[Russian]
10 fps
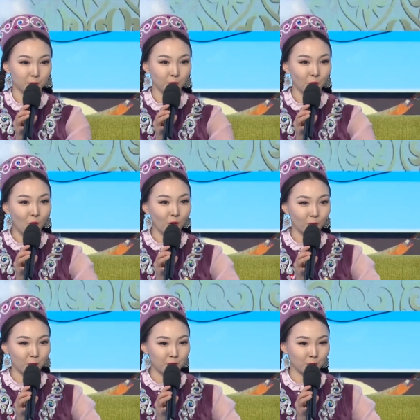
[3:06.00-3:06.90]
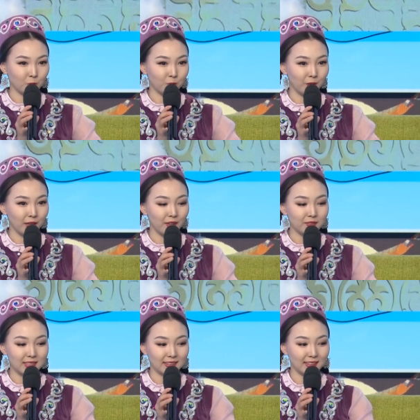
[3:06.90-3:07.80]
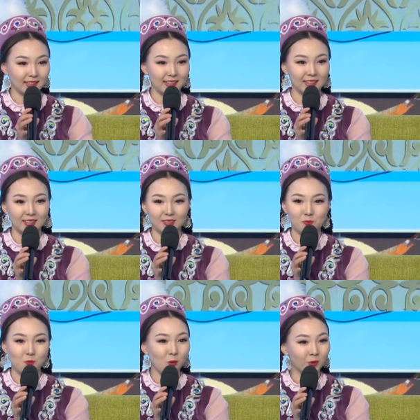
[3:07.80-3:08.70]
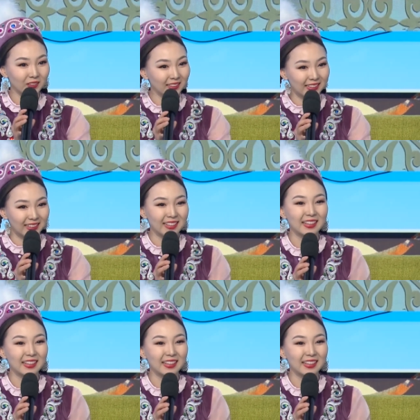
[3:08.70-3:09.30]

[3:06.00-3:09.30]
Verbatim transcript: много очень туфлей, все такие модные,